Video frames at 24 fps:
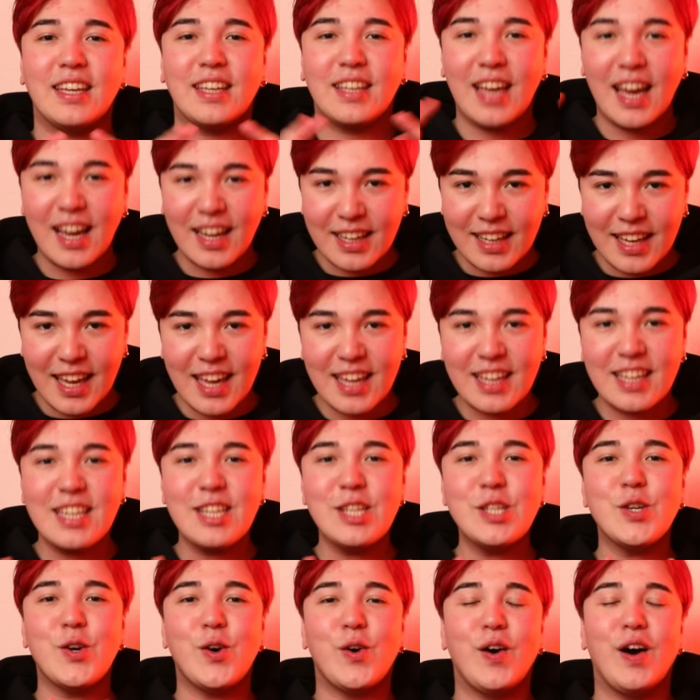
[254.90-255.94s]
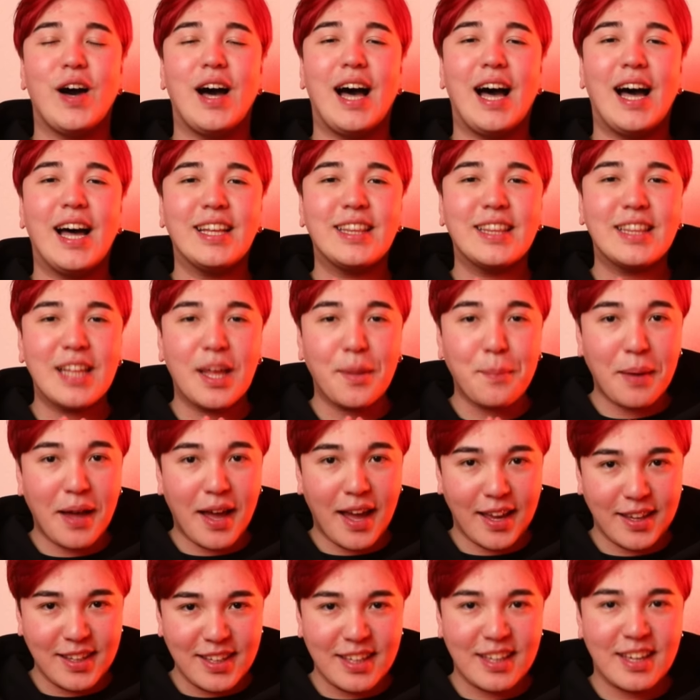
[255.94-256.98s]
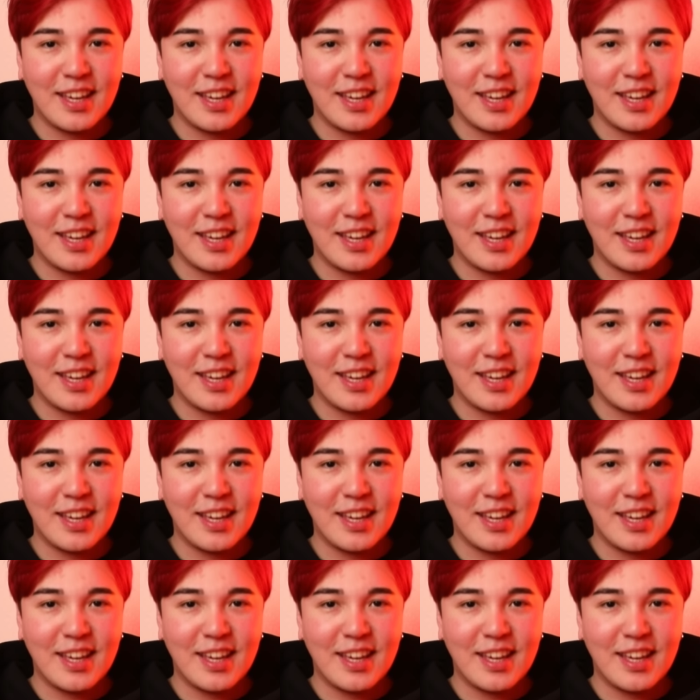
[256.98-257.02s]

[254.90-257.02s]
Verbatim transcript: ひゃっけん以上あった場合、